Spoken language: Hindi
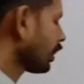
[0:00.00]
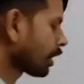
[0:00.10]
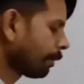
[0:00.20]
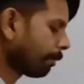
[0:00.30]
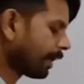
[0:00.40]

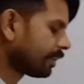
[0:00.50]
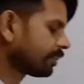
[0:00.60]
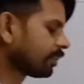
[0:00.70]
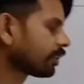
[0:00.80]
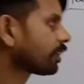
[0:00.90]

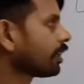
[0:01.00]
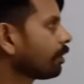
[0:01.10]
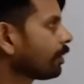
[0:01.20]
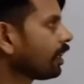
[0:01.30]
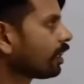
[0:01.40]
कंपेरिजन हम्म, करने
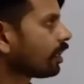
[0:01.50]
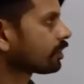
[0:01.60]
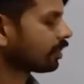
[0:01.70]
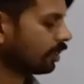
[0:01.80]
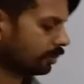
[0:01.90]
में
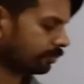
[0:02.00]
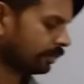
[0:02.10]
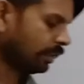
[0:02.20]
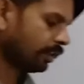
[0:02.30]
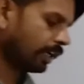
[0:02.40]
आसान
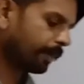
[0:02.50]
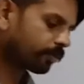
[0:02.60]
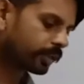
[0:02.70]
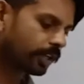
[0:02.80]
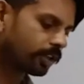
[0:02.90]

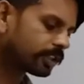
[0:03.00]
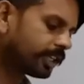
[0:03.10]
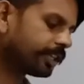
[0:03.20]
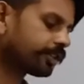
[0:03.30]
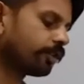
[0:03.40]
आपको क्या होना
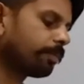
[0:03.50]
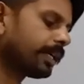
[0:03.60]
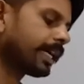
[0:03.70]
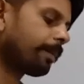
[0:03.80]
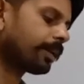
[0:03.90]
चाहिए इट शुड बी
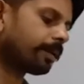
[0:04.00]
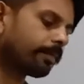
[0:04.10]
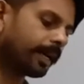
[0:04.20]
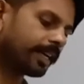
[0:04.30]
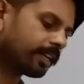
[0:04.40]
कैप्ट इन
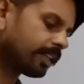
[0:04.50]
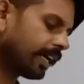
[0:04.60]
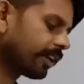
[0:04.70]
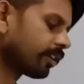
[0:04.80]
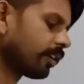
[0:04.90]
माइंड
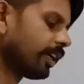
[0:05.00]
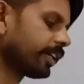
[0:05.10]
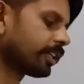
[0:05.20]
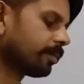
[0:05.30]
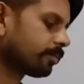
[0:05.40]
दैट
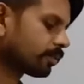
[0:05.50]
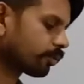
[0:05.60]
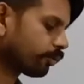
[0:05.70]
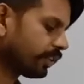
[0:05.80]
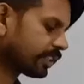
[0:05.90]
आइटम्स
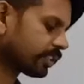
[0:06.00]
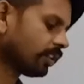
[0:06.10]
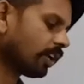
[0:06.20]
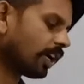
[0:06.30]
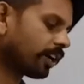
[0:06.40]
विच
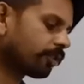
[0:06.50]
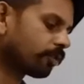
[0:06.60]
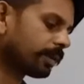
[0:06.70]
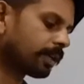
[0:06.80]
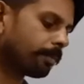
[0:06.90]
आर टू
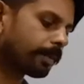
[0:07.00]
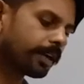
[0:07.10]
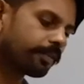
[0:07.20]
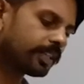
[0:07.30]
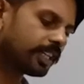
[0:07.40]
बी कम्पेयर
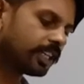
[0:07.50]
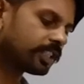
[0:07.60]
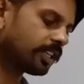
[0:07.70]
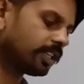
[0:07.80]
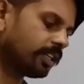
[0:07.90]
विद ईच
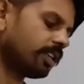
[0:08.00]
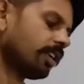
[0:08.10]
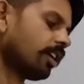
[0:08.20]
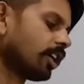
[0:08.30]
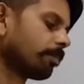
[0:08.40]

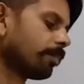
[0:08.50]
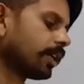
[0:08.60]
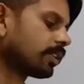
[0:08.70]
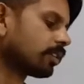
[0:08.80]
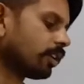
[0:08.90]
अदर आर
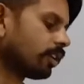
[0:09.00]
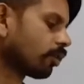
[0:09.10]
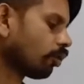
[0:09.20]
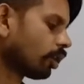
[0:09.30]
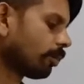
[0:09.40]
प्लेस्ड इन
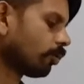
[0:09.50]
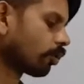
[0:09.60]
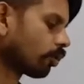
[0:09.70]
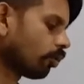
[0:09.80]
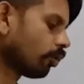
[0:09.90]
कॉलम और
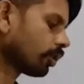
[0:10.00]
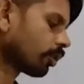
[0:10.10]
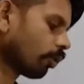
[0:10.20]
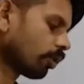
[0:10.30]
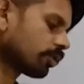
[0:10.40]
रो
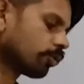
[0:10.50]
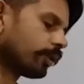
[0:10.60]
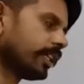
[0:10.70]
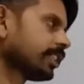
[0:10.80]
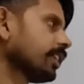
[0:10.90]
क्लोज टू
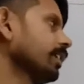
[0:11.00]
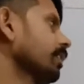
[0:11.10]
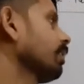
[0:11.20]
ईच अदर